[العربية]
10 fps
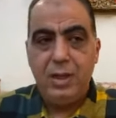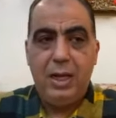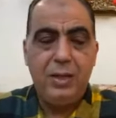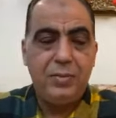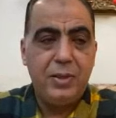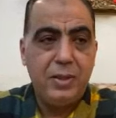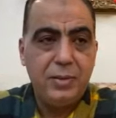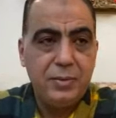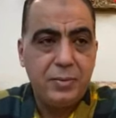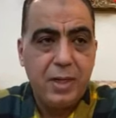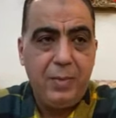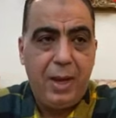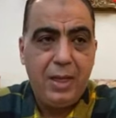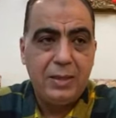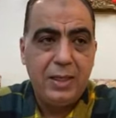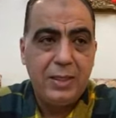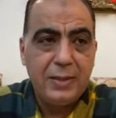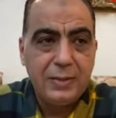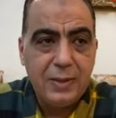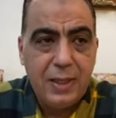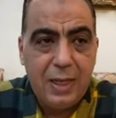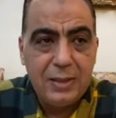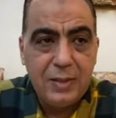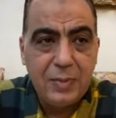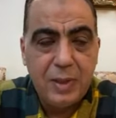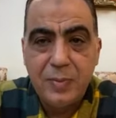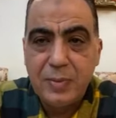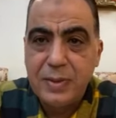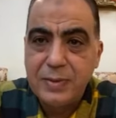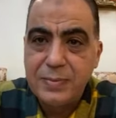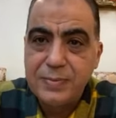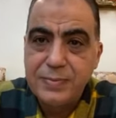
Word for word: اللعيب ده ابراهيم عادل ده ولا عادل ابراهيم ده